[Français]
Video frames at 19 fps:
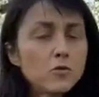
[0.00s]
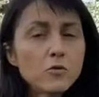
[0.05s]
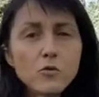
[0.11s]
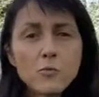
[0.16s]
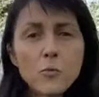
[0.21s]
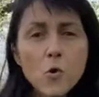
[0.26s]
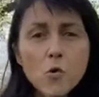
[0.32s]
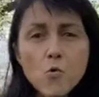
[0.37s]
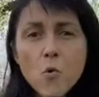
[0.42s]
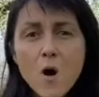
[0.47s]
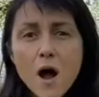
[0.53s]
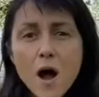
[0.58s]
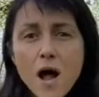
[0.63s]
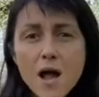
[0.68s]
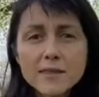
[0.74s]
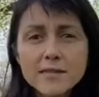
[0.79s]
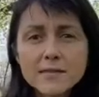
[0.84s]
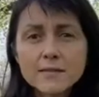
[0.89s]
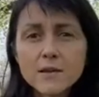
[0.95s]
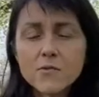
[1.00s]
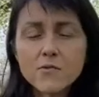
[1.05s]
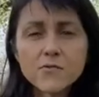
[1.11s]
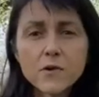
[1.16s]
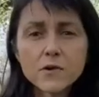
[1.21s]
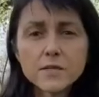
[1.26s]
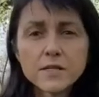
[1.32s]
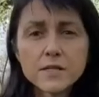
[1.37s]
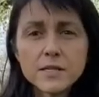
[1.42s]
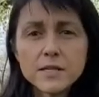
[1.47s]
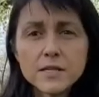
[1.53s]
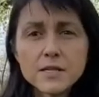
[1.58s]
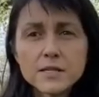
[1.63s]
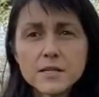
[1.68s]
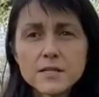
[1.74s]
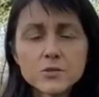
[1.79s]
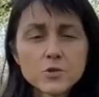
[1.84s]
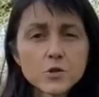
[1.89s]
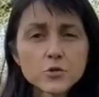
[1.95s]
le brouhaha des enfants qui,
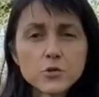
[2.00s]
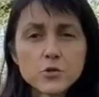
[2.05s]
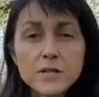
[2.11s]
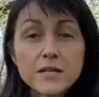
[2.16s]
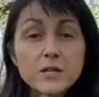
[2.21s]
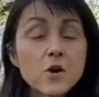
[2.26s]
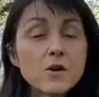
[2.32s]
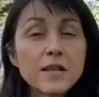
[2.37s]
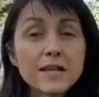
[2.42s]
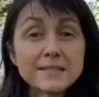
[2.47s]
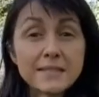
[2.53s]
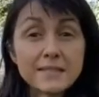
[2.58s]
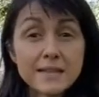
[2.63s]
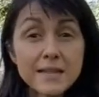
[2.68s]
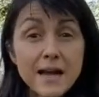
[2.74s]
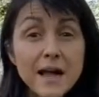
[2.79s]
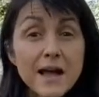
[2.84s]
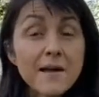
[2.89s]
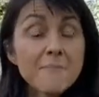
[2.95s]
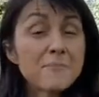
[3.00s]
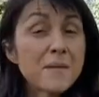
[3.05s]
sortent de l'école, etc.